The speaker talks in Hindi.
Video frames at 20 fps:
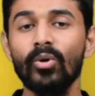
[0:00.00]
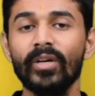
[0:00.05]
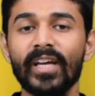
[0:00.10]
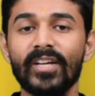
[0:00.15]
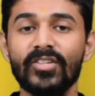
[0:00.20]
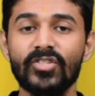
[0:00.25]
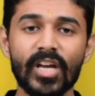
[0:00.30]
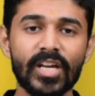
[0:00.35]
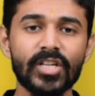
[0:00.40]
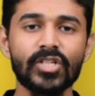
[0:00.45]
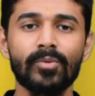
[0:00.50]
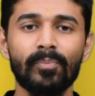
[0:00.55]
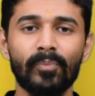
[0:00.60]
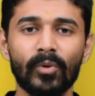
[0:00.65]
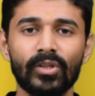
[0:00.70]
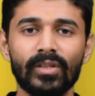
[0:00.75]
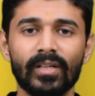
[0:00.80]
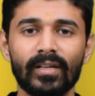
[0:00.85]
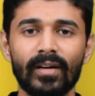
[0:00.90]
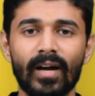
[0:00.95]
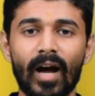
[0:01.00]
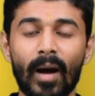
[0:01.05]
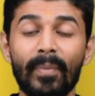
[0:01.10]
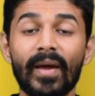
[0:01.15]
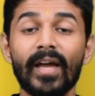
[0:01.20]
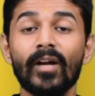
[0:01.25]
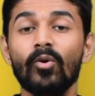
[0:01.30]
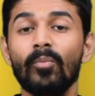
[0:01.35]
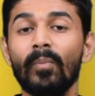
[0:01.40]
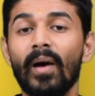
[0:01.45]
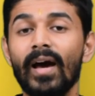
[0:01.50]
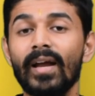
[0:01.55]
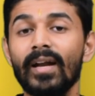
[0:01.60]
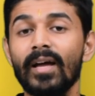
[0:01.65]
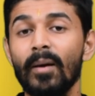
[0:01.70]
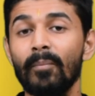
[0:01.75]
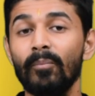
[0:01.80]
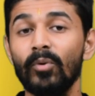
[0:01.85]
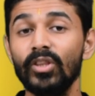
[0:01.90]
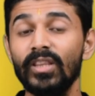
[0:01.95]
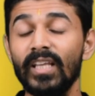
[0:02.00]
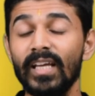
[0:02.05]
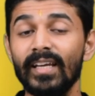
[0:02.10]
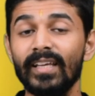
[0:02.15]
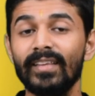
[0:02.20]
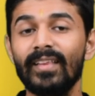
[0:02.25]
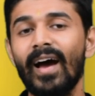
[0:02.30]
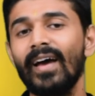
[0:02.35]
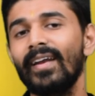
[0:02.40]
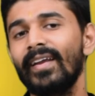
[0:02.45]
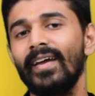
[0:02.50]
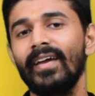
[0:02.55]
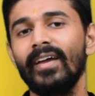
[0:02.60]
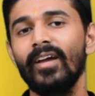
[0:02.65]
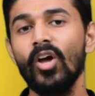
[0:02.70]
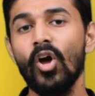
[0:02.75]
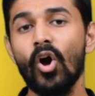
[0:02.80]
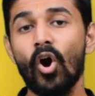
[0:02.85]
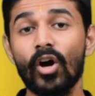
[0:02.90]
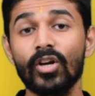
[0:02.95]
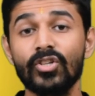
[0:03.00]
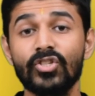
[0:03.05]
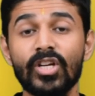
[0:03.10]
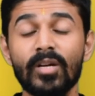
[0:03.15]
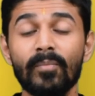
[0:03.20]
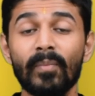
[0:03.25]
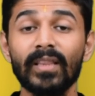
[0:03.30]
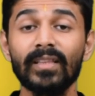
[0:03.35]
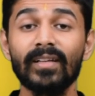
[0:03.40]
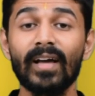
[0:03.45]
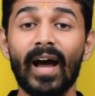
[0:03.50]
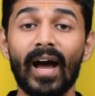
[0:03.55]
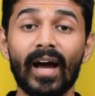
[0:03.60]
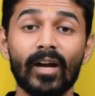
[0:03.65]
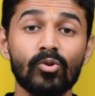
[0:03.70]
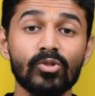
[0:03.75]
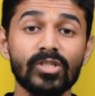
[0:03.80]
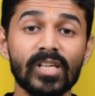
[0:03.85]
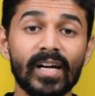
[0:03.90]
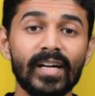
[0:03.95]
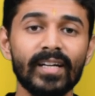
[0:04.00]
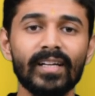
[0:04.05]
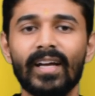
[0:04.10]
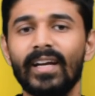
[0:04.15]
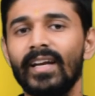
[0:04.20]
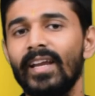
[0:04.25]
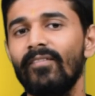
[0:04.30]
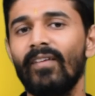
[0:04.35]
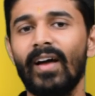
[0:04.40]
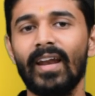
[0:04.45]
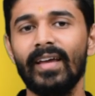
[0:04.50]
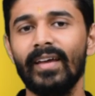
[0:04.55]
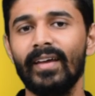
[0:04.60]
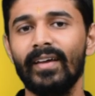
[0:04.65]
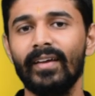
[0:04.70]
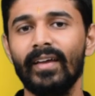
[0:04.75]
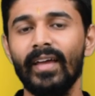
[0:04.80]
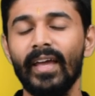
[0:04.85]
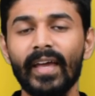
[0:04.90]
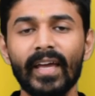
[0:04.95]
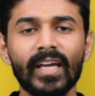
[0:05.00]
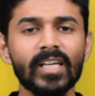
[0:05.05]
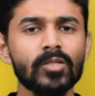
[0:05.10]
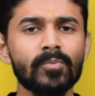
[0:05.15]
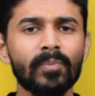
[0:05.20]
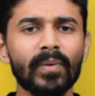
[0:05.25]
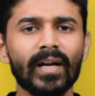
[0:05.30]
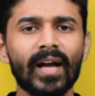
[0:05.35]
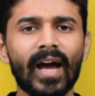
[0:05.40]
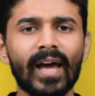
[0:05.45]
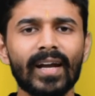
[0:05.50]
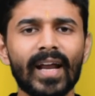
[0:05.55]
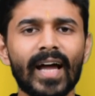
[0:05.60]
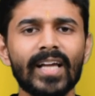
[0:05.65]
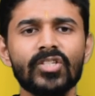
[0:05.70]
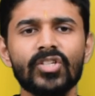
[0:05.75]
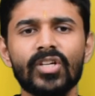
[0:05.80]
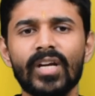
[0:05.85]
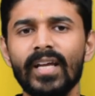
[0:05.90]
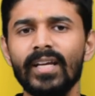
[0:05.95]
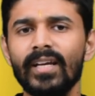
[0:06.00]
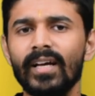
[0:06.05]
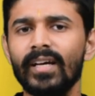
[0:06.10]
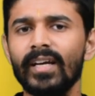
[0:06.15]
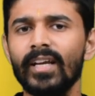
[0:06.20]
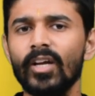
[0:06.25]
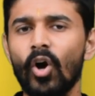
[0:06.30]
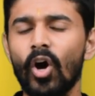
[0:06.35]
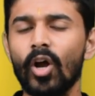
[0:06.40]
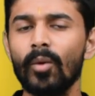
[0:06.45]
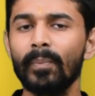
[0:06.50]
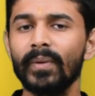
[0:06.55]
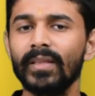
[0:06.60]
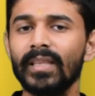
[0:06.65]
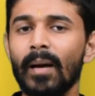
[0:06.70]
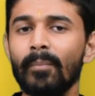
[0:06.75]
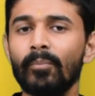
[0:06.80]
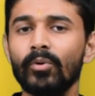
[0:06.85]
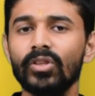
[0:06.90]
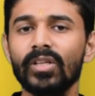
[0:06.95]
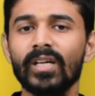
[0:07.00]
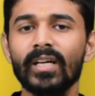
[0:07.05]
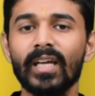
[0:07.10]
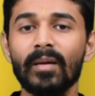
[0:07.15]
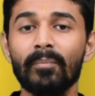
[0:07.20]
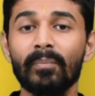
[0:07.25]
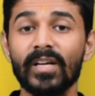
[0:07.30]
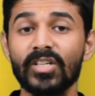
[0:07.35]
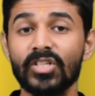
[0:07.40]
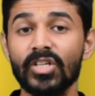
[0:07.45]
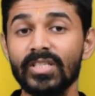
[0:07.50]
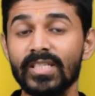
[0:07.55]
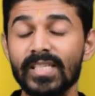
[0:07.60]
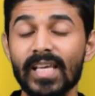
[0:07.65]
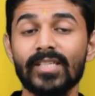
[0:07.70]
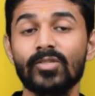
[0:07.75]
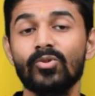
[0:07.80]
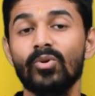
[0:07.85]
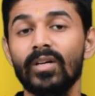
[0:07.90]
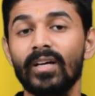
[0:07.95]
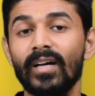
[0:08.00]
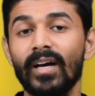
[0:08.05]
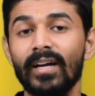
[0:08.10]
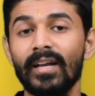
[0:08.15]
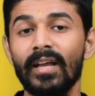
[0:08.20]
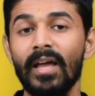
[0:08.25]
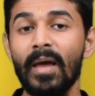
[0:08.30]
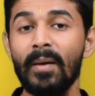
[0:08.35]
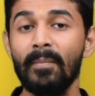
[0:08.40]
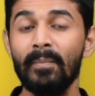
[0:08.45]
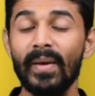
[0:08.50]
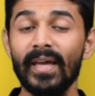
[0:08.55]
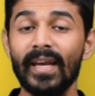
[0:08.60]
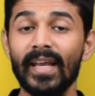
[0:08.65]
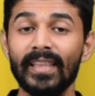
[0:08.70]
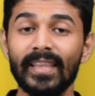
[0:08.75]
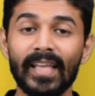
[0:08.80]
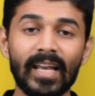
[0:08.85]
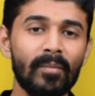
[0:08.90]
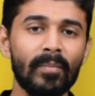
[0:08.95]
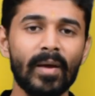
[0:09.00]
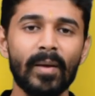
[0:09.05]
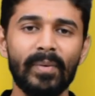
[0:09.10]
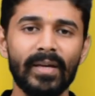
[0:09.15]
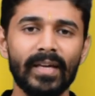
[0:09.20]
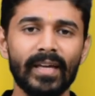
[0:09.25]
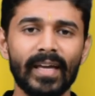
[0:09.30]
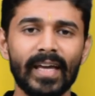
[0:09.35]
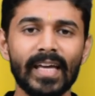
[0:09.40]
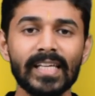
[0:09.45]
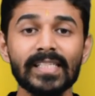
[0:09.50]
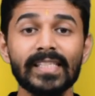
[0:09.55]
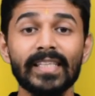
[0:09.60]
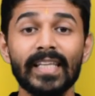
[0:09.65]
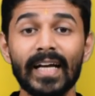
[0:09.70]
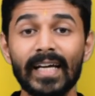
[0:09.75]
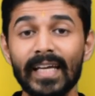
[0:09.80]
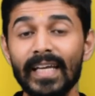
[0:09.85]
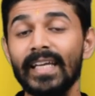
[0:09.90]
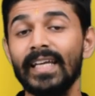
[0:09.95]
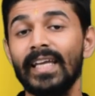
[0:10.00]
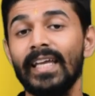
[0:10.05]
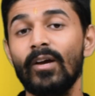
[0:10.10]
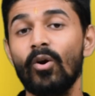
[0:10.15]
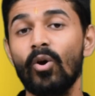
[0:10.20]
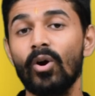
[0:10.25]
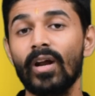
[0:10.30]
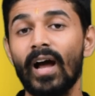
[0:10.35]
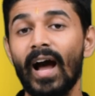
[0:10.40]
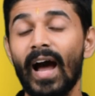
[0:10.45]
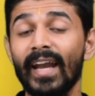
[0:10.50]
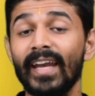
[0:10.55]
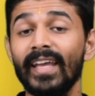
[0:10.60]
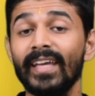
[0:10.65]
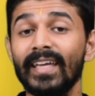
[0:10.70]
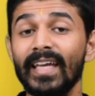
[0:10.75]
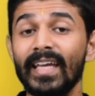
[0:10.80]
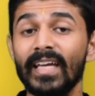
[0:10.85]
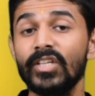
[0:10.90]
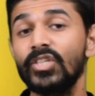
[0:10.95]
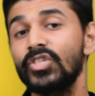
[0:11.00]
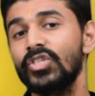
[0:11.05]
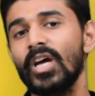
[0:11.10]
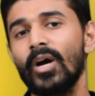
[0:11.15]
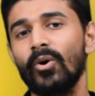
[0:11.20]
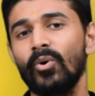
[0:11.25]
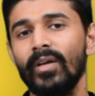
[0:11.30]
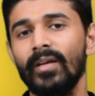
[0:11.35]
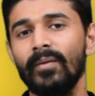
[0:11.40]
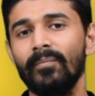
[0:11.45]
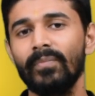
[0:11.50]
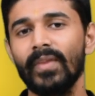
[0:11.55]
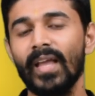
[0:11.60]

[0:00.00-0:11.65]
उनके ज्येष्ठ पुत्र अभय कुमार बुद्धि निदान है और जिनमत का अनुसरण करने वाले हैं इस प्रकार राजग्रही नगरी और पिता पुत्र की प्रशंसा सुनकर मेरे दिल में भी इस नगरी की ओर आने की इच्छा हुई